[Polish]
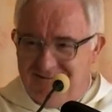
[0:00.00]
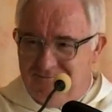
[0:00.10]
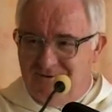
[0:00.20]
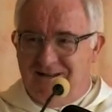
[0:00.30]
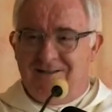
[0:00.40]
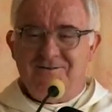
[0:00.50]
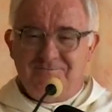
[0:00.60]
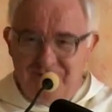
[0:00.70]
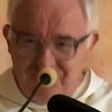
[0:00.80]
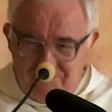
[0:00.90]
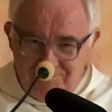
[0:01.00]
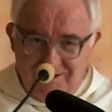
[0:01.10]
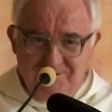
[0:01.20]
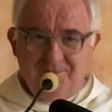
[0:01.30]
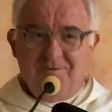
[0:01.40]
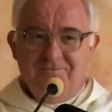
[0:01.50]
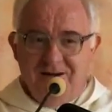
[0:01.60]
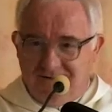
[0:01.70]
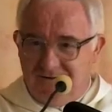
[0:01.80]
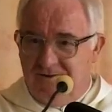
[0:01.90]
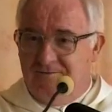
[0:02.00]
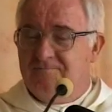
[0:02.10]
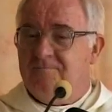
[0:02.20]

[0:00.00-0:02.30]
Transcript: Poza przypomnieć sobie warto.